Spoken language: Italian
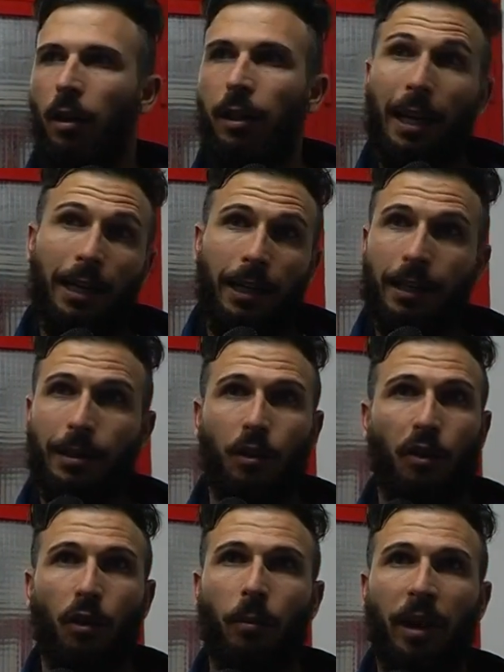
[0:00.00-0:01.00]
dall'inizio
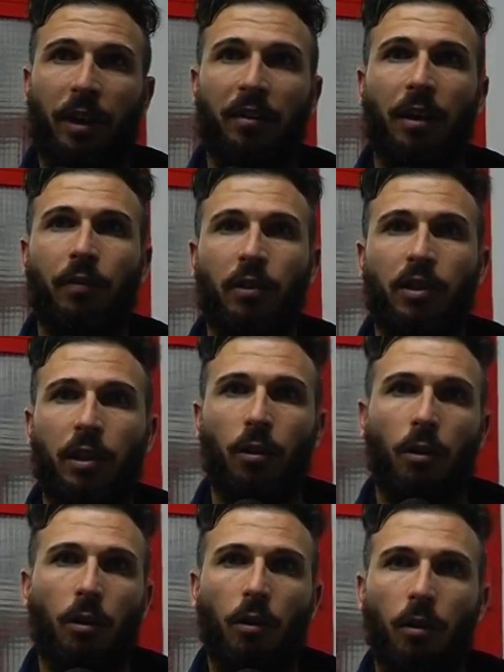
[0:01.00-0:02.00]
secondo me che sta
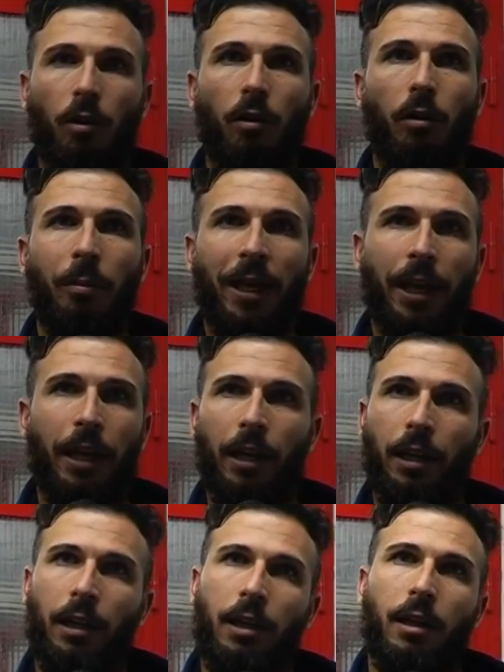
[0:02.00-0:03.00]
facendo
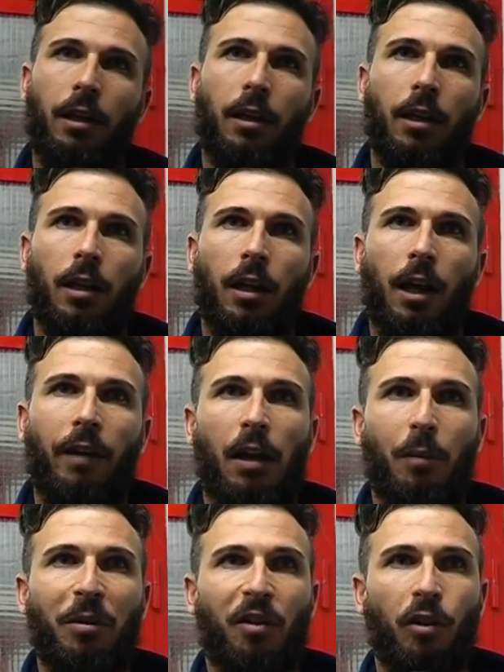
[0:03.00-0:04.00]
bene,
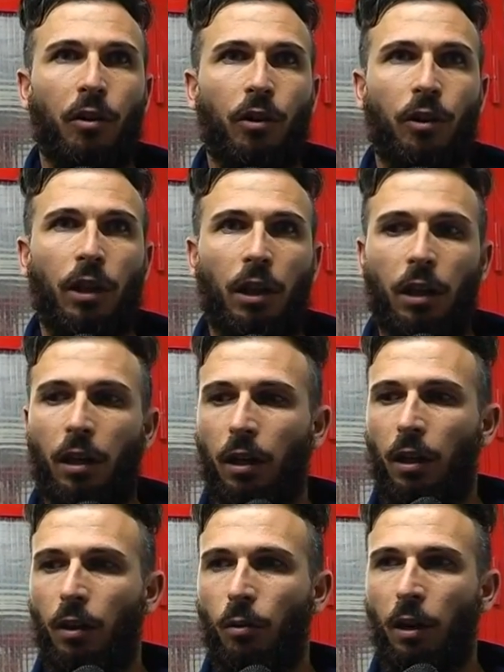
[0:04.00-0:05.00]
aveva bisogno
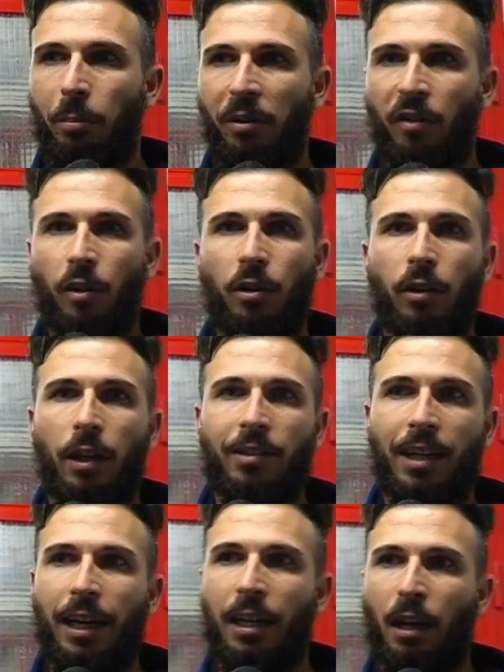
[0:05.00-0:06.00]
di un episodio del
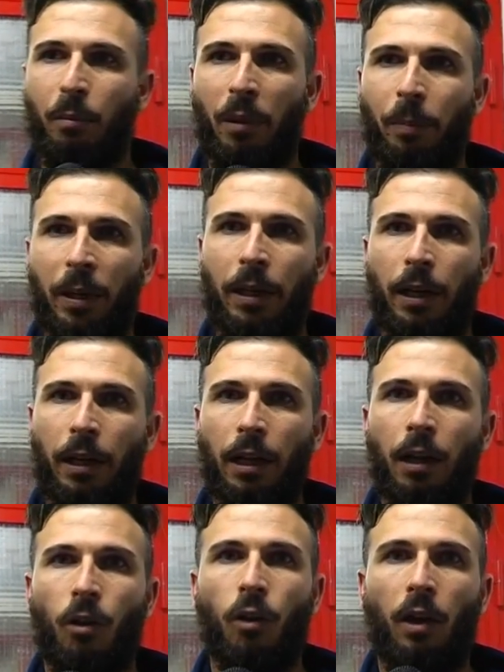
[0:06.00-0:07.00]
genere per prendere
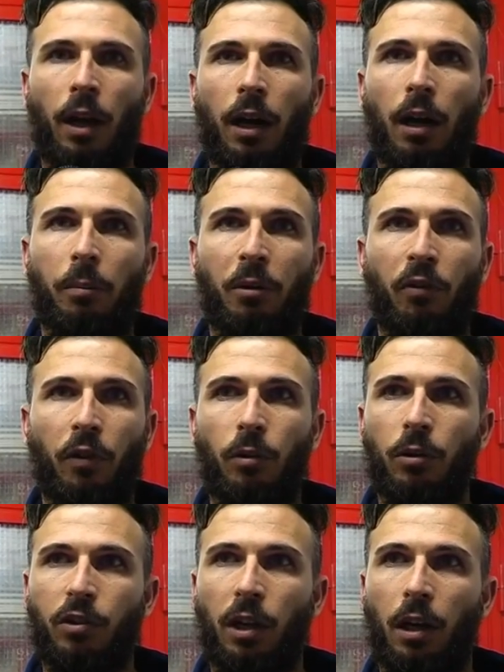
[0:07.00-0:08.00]
ancora più
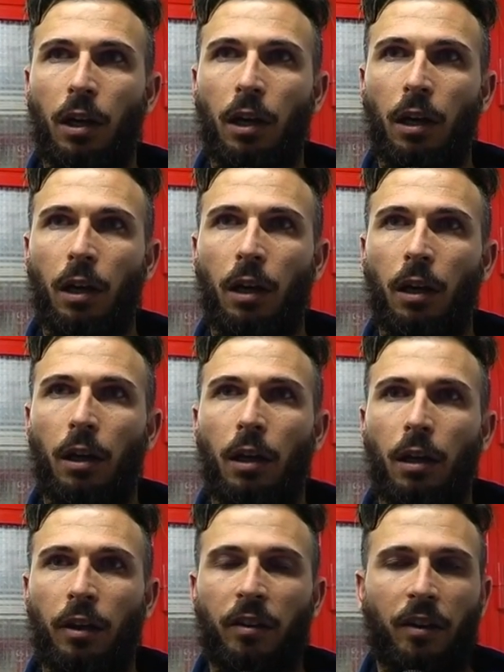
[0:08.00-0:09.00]
fiducia
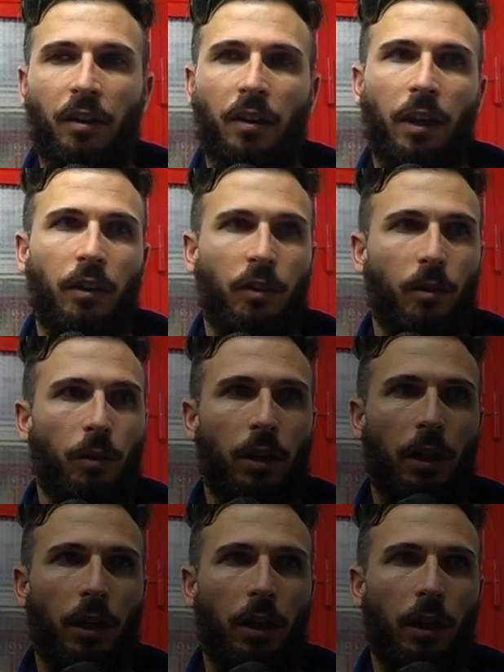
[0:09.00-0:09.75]
in se stesso.